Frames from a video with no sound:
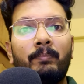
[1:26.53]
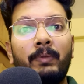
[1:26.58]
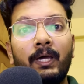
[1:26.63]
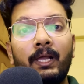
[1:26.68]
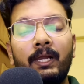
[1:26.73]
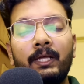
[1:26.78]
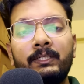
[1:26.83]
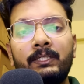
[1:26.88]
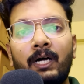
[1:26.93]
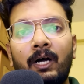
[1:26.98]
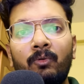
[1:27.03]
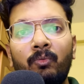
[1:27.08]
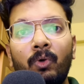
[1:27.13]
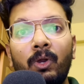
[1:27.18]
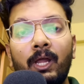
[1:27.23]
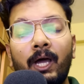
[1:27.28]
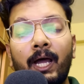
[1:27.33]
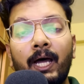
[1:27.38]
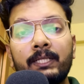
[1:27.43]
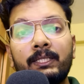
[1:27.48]
पहले जहाँ वो
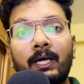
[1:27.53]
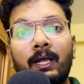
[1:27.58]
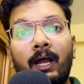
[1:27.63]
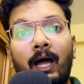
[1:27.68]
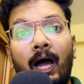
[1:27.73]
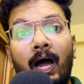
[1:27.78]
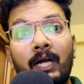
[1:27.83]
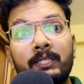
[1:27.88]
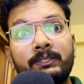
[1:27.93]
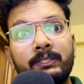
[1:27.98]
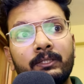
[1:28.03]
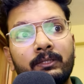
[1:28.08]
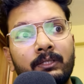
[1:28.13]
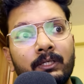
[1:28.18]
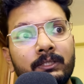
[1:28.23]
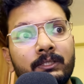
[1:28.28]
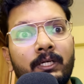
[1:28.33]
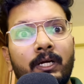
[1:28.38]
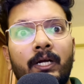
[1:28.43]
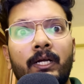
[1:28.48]
लगातार आठ से
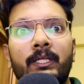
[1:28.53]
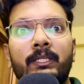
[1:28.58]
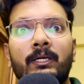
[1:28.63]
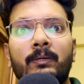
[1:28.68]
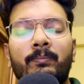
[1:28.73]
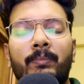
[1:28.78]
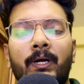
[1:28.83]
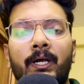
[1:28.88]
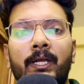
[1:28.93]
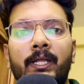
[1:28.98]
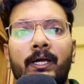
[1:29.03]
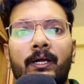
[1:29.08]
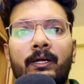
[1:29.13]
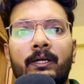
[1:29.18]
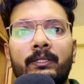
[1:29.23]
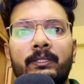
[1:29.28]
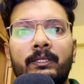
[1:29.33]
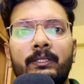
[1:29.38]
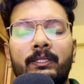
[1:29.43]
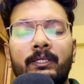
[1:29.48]
दस घंटे तक पढ़ लिया
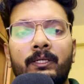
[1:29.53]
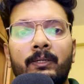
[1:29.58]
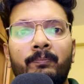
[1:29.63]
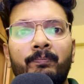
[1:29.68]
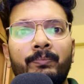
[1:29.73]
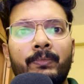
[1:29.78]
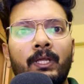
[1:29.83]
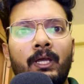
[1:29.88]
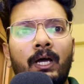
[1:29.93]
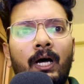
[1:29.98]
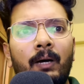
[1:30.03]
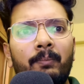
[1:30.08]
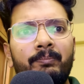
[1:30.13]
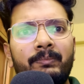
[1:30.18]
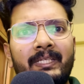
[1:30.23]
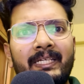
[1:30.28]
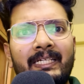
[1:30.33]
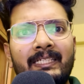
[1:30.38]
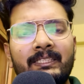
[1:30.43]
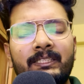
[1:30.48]
करती थी अब
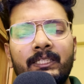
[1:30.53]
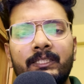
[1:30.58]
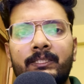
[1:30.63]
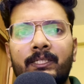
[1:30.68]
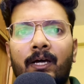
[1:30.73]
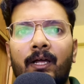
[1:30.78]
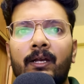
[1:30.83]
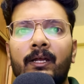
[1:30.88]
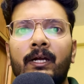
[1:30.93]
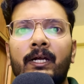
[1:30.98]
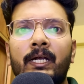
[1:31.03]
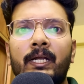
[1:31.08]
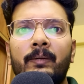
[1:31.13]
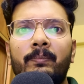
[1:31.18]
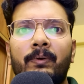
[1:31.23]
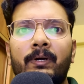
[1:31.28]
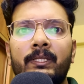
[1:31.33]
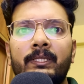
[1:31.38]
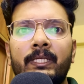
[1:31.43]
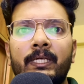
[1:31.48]
तीन से चार घंटे
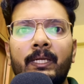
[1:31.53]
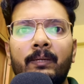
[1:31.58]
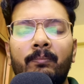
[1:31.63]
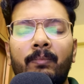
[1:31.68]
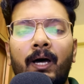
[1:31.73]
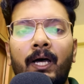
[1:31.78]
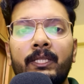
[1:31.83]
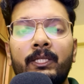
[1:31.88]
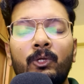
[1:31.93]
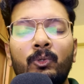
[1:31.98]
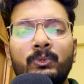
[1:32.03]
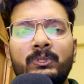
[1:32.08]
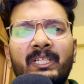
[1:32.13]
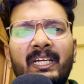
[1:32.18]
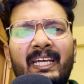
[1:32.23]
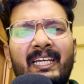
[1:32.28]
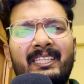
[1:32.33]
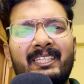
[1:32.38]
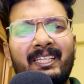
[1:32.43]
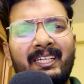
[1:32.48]
पढ़ने के बाद ही उसे
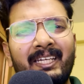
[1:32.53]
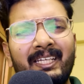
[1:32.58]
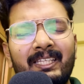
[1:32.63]
इतनी